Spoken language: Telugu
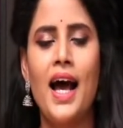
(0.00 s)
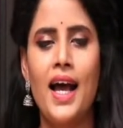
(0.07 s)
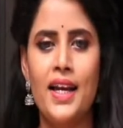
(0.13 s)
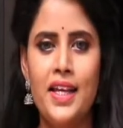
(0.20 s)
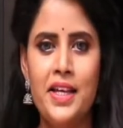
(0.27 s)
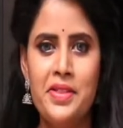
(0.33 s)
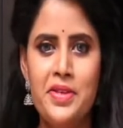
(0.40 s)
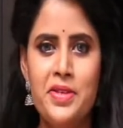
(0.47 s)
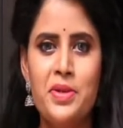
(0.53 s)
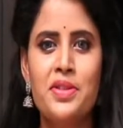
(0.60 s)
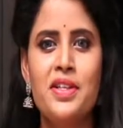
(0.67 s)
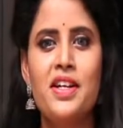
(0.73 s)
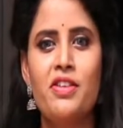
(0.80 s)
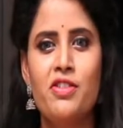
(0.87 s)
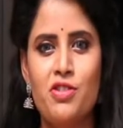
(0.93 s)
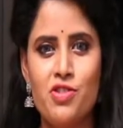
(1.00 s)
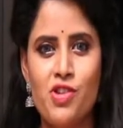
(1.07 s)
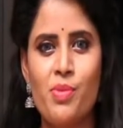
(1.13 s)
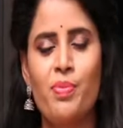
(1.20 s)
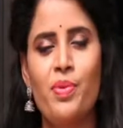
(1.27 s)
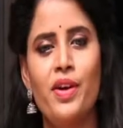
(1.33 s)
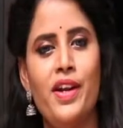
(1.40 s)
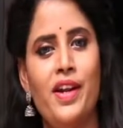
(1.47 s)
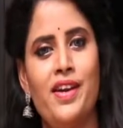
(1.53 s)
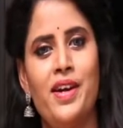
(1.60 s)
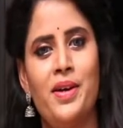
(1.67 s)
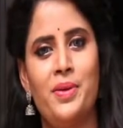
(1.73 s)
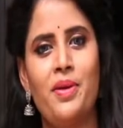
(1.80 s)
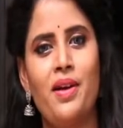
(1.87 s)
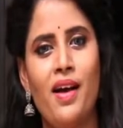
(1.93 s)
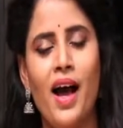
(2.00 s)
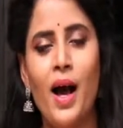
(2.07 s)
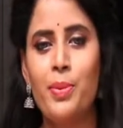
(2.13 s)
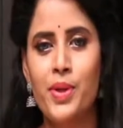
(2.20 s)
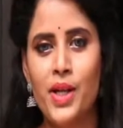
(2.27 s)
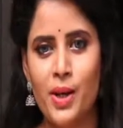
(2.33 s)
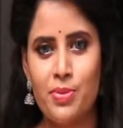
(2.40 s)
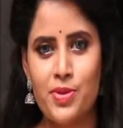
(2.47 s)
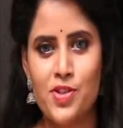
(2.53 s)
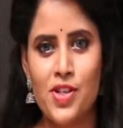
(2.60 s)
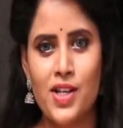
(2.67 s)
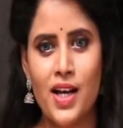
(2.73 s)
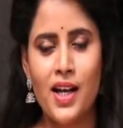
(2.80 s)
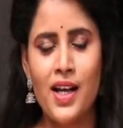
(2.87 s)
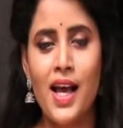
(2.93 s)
ఆ నీతి సూక్తులు ఏంటో చెప్పు అని అన్నాడు అప్పుడు ఆ పిచ్చుక